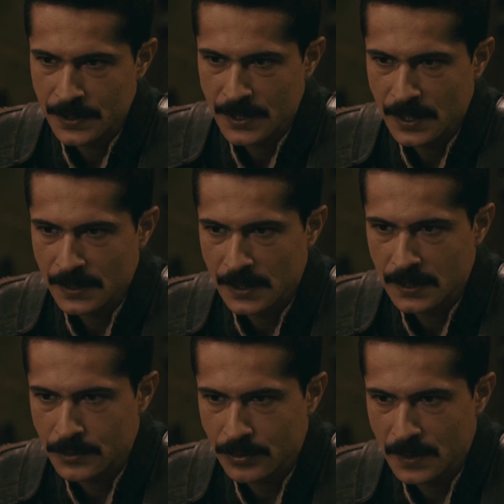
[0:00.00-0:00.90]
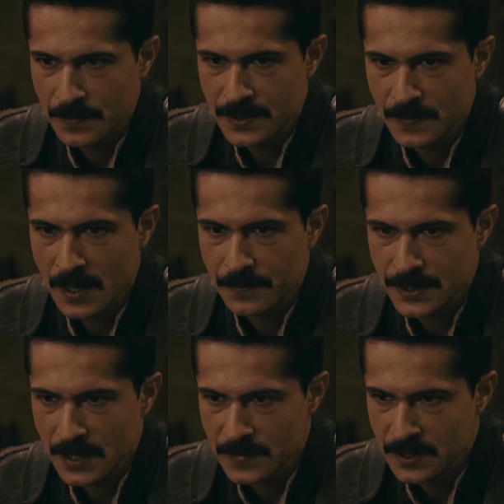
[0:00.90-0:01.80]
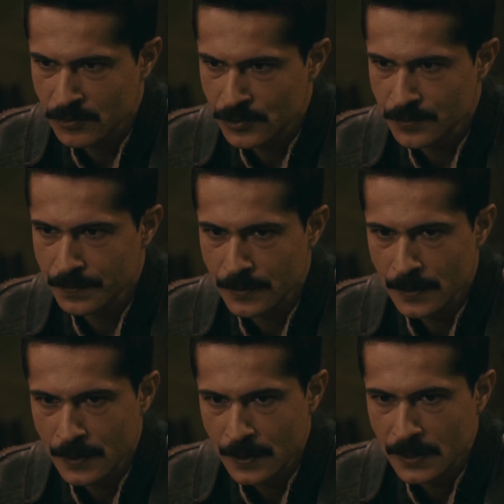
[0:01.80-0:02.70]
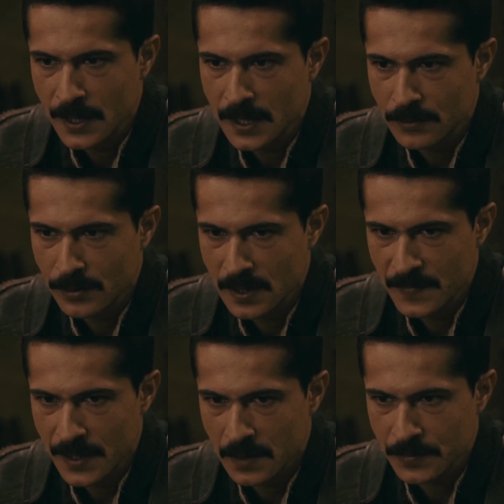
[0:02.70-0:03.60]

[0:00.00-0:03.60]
Yaşananlardan sonra bizim ne yapacağımızı düşünüp gerekli önlemleri